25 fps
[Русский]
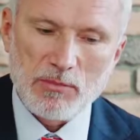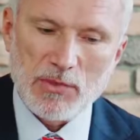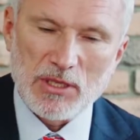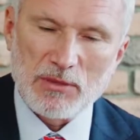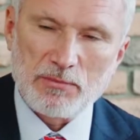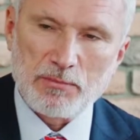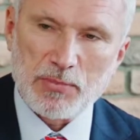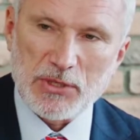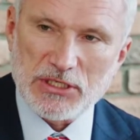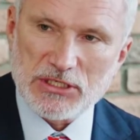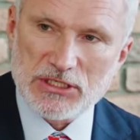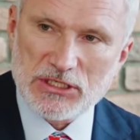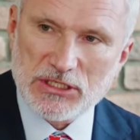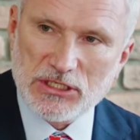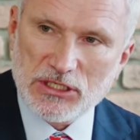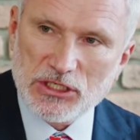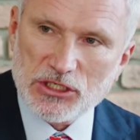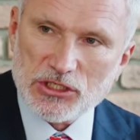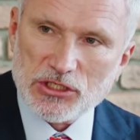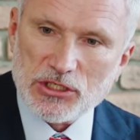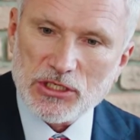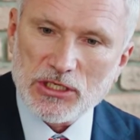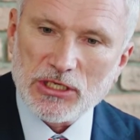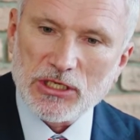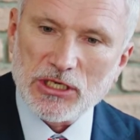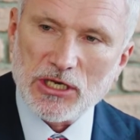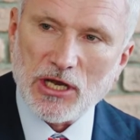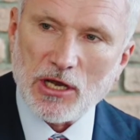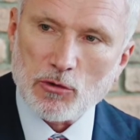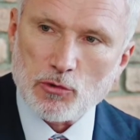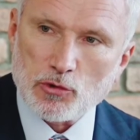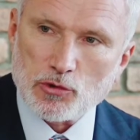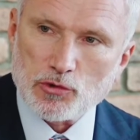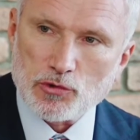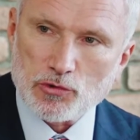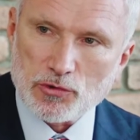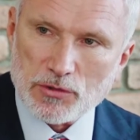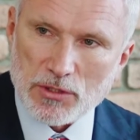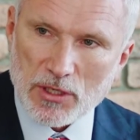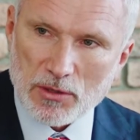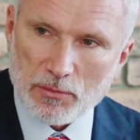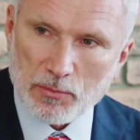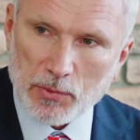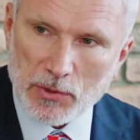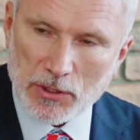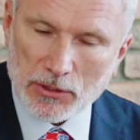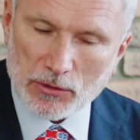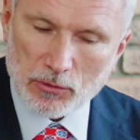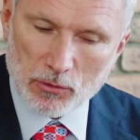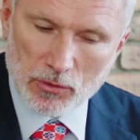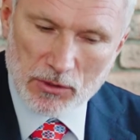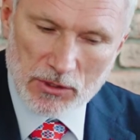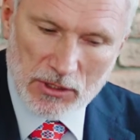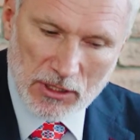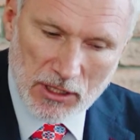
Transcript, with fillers: иметь престиж и хорошую зарплату,